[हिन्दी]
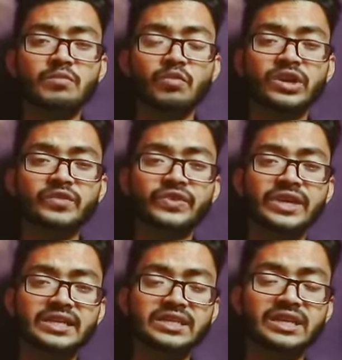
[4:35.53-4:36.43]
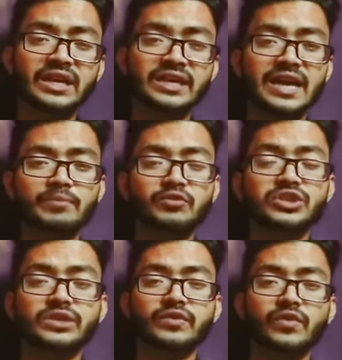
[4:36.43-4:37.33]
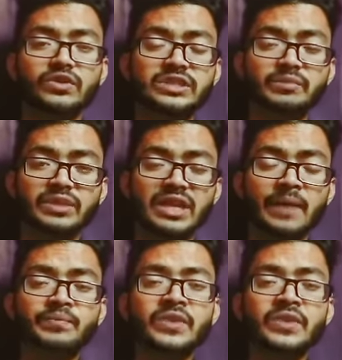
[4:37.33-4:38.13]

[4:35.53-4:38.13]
मॉडिफिकेशन करके आपको जी व्हाट्सअप दिया